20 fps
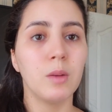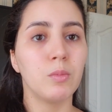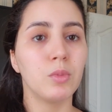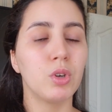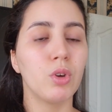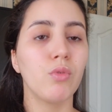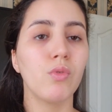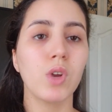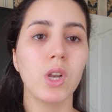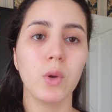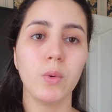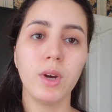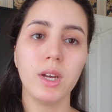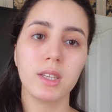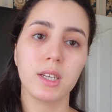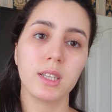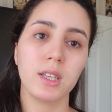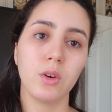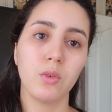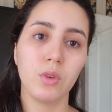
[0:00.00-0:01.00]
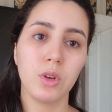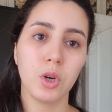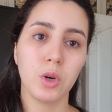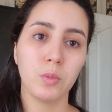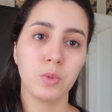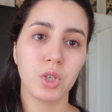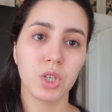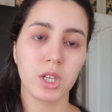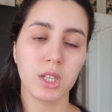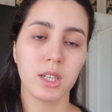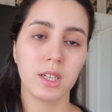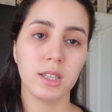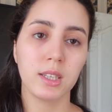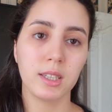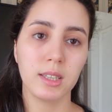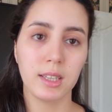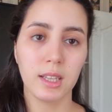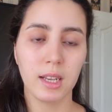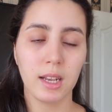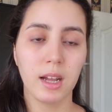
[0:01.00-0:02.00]
نشوف كل واحد خداو ليهم تشادر
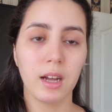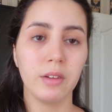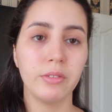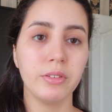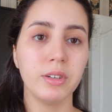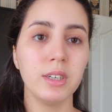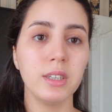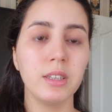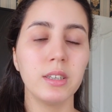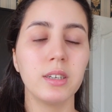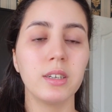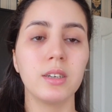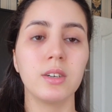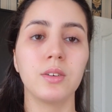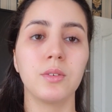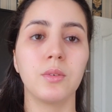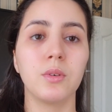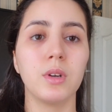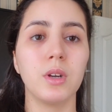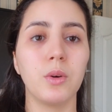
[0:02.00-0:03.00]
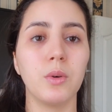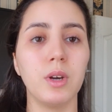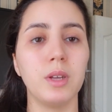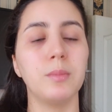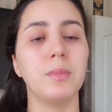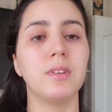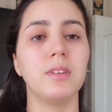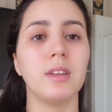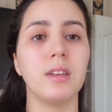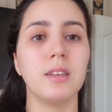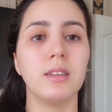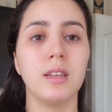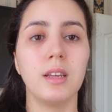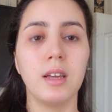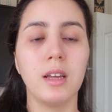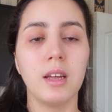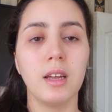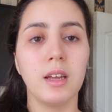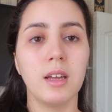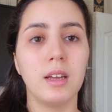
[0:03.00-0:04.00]
داك الافاض كل واحد مثلا
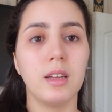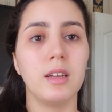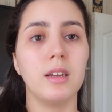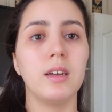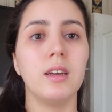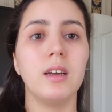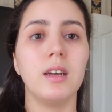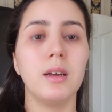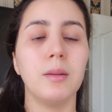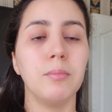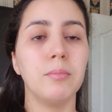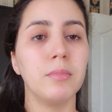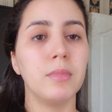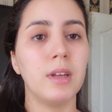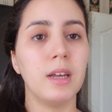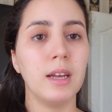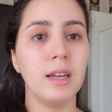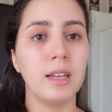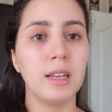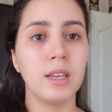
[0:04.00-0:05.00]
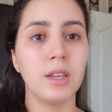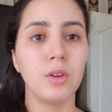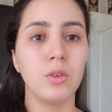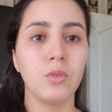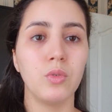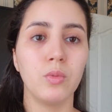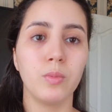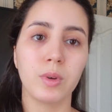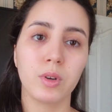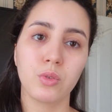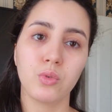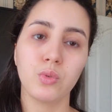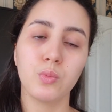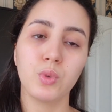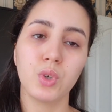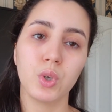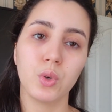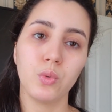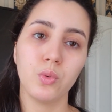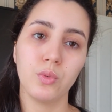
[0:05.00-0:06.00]
آه عم علي ومرتو
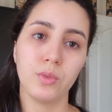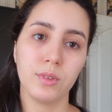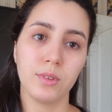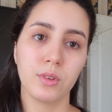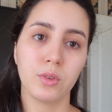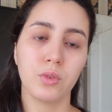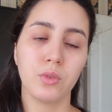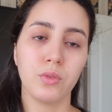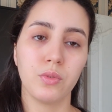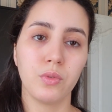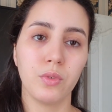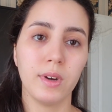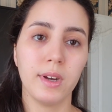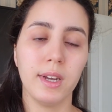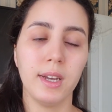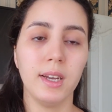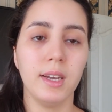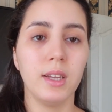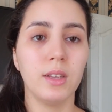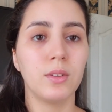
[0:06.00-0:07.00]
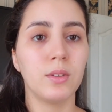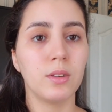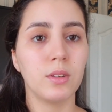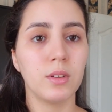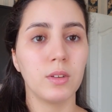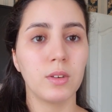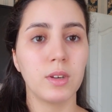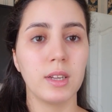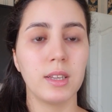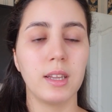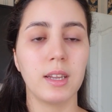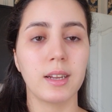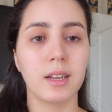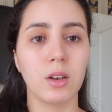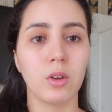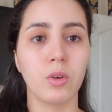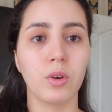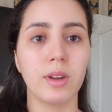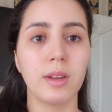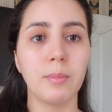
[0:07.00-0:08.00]
مشاو سكنوا في واحد كذلك
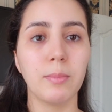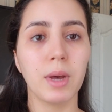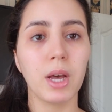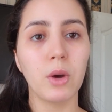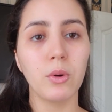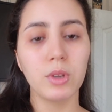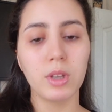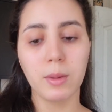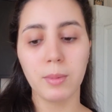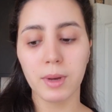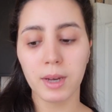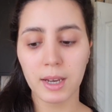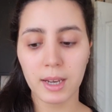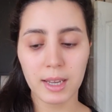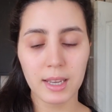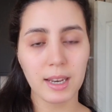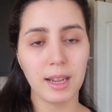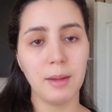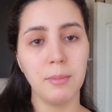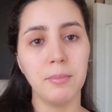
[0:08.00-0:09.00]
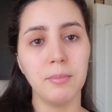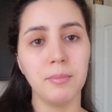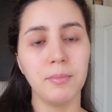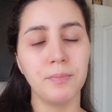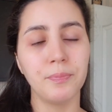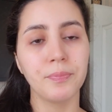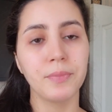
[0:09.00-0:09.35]
الاخرين بقاو دابا غير عم